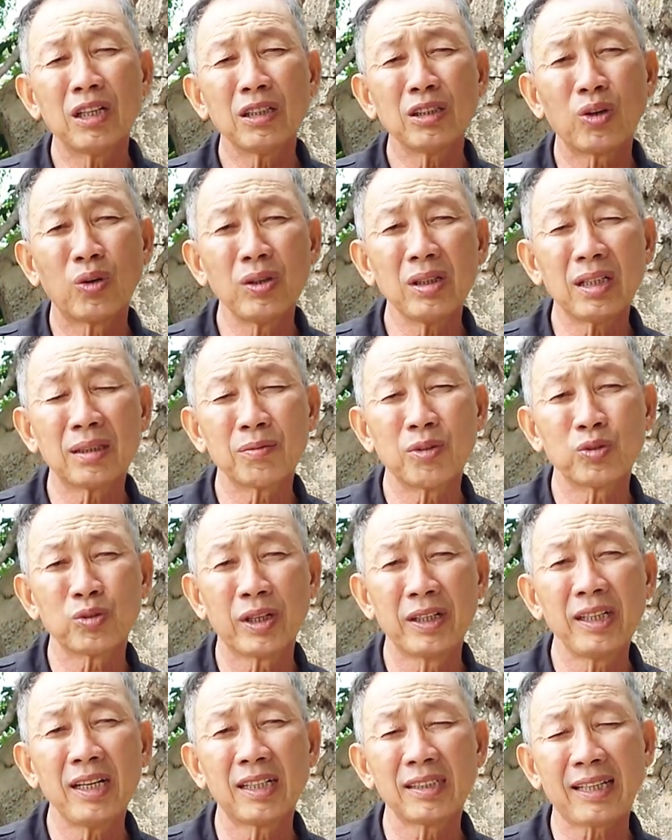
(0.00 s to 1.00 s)
cũng lớn tuổi anh
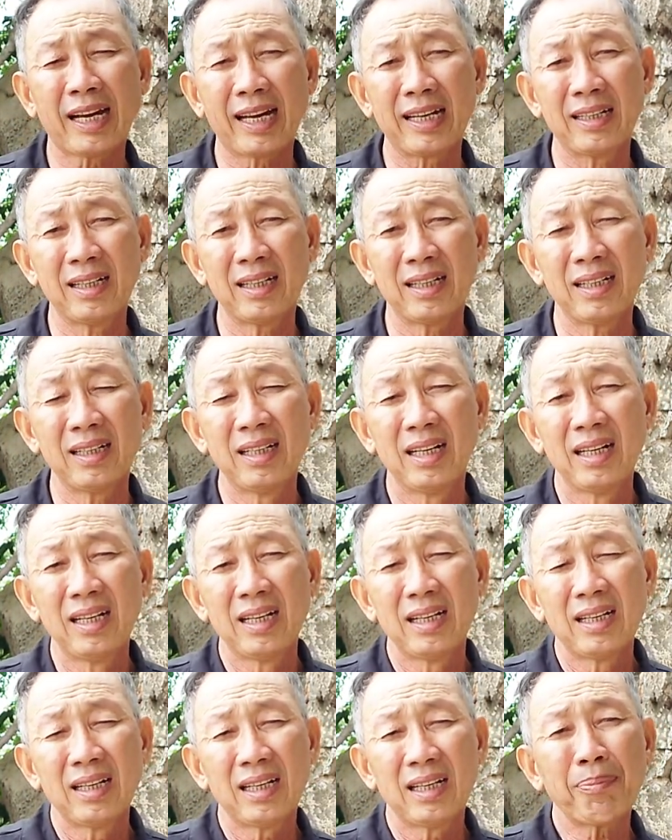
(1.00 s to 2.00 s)
phù thủy ở tại à,
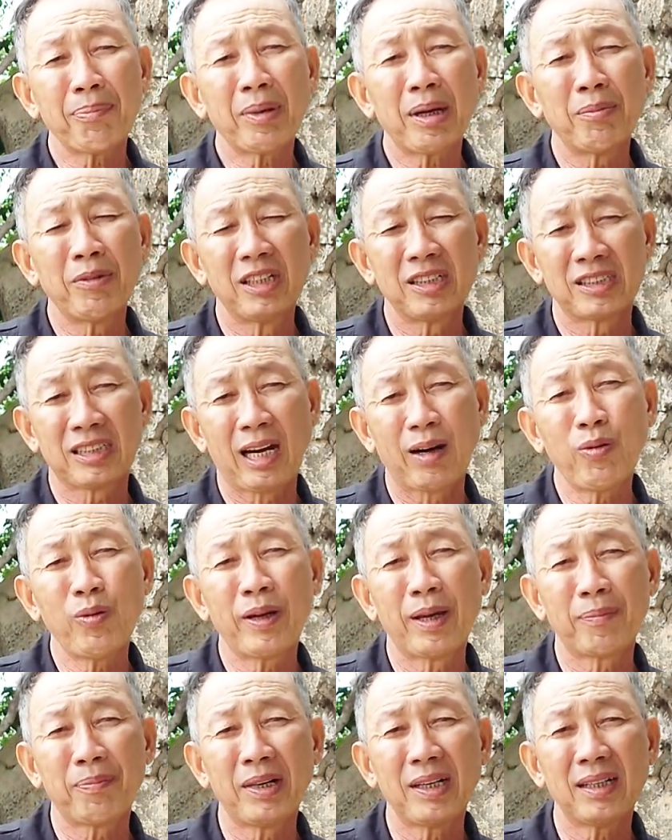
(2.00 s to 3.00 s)
ấp ca 10 xã
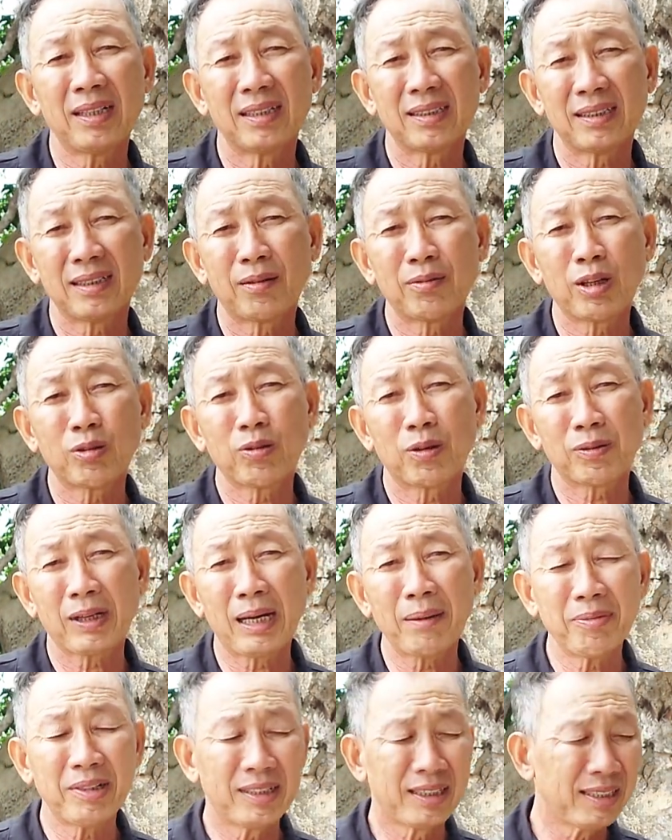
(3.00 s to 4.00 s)
hiệp á tam đông
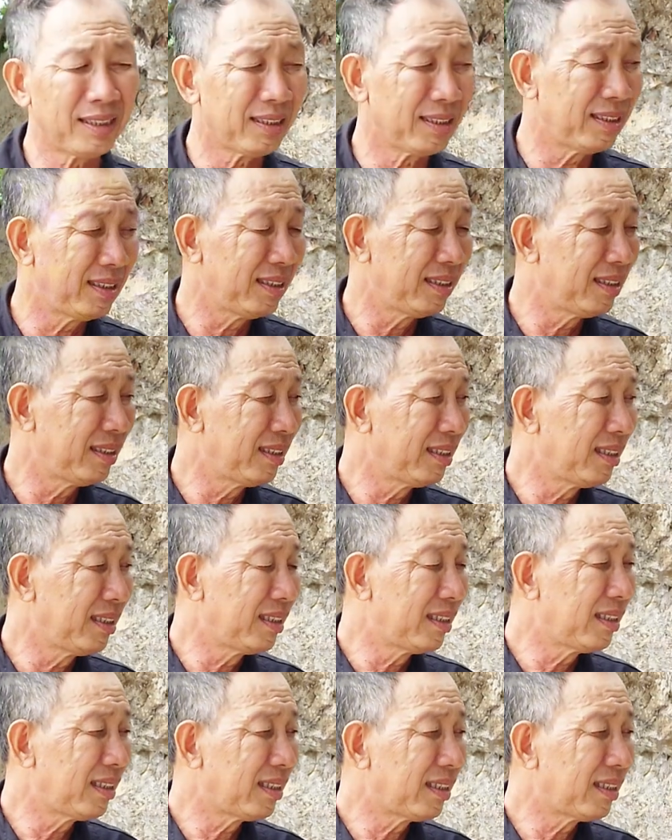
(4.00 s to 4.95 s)
đồng tháp mình á dạ.